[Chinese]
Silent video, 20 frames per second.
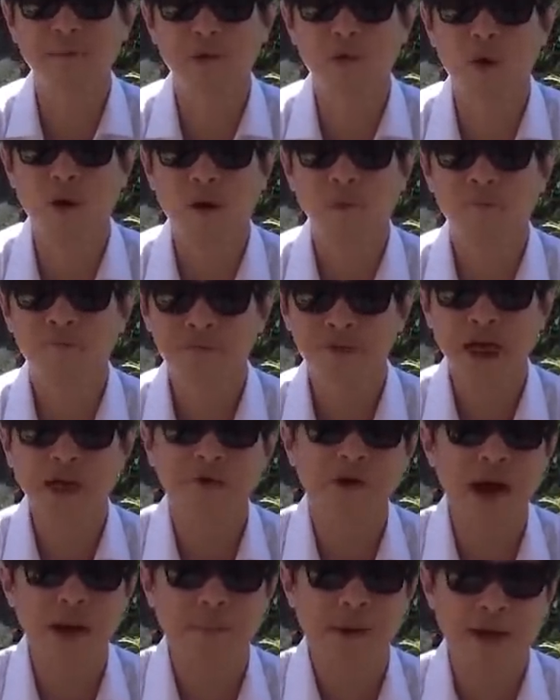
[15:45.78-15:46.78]
不过，他
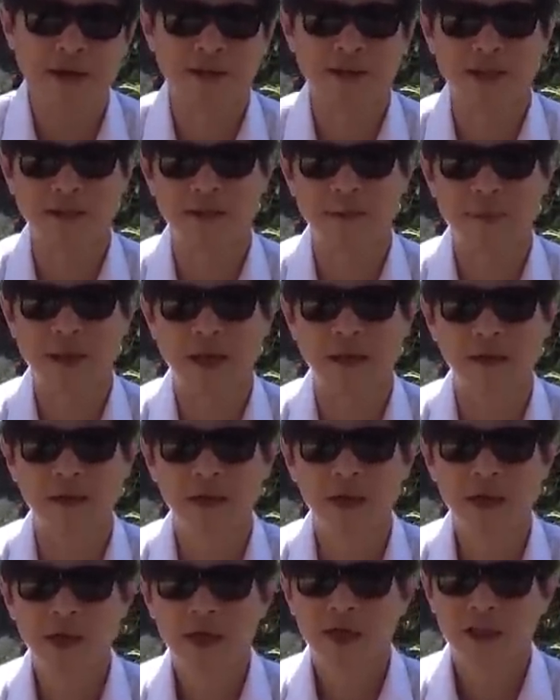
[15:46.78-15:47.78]
又安排了江泽民。
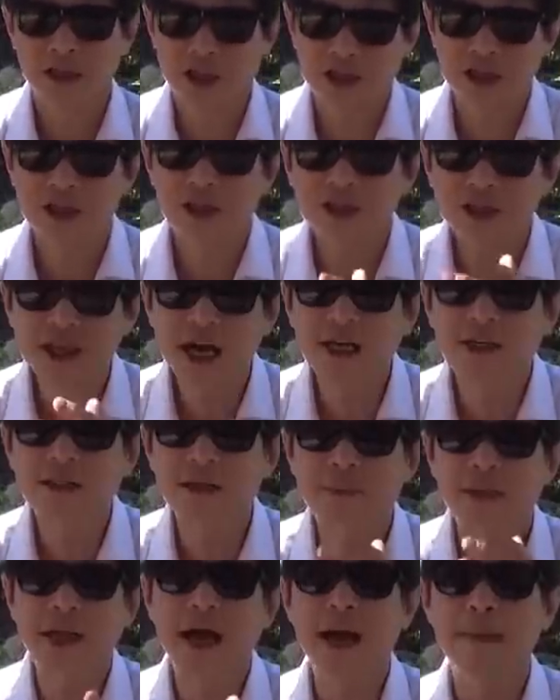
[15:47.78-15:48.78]
只是江
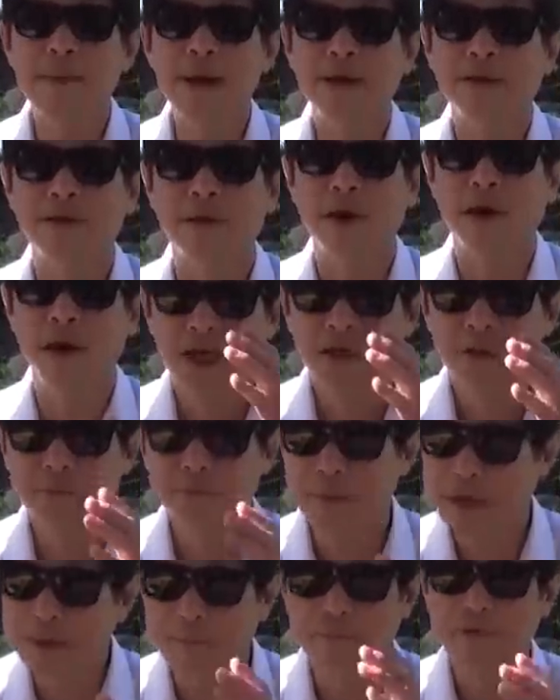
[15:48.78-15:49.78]
泽民安排之后，
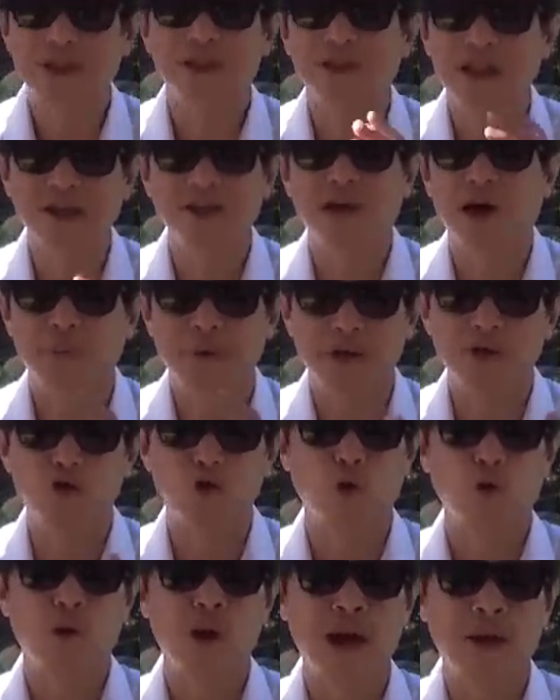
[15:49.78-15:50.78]
并不是邓小平
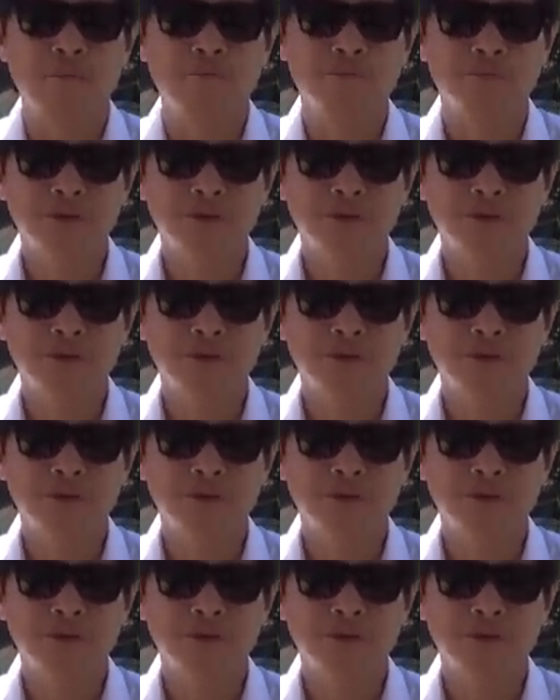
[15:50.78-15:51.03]
所愿。